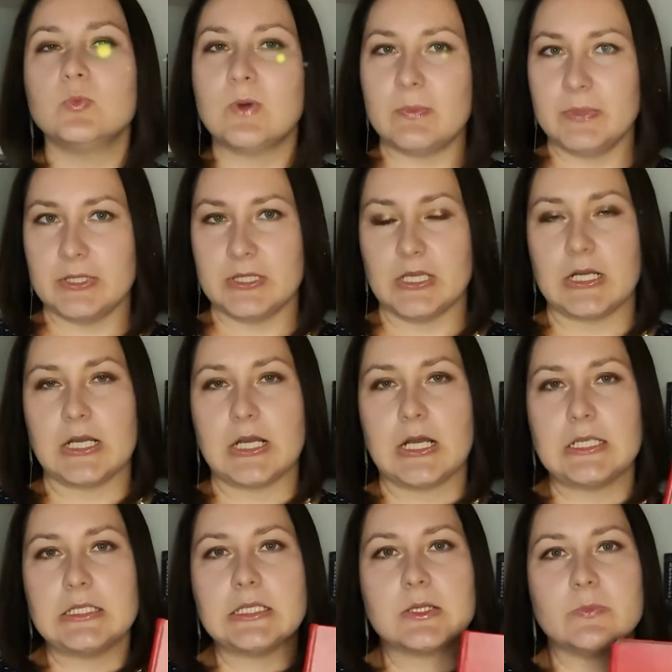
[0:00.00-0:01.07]
любопытно,
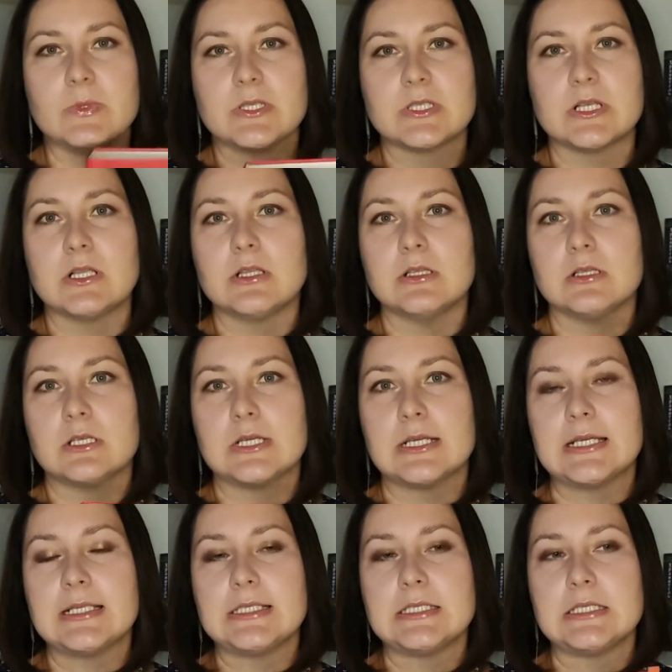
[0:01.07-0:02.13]
Катнер писал
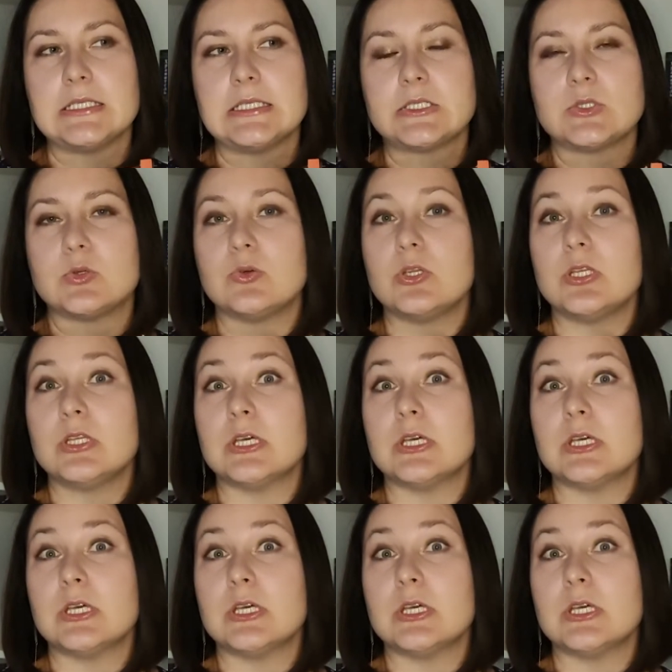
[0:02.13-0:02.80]
эти истории